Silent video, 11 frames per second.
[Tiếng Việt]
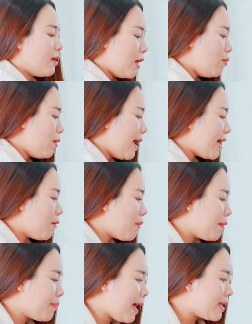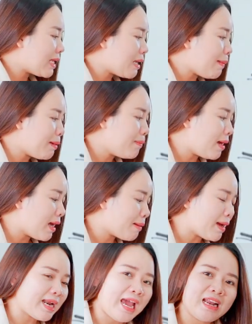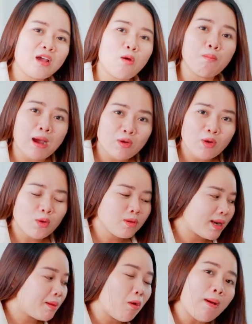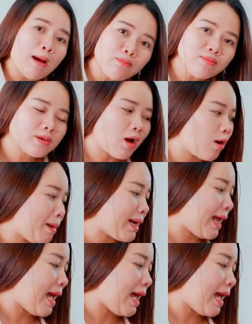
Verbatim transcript: Dạ đúng rồi, 2023 thì cái bản cái mặt nạ nó cùng màu luôn nhưng mà nó màu bóng, còn mặt nạ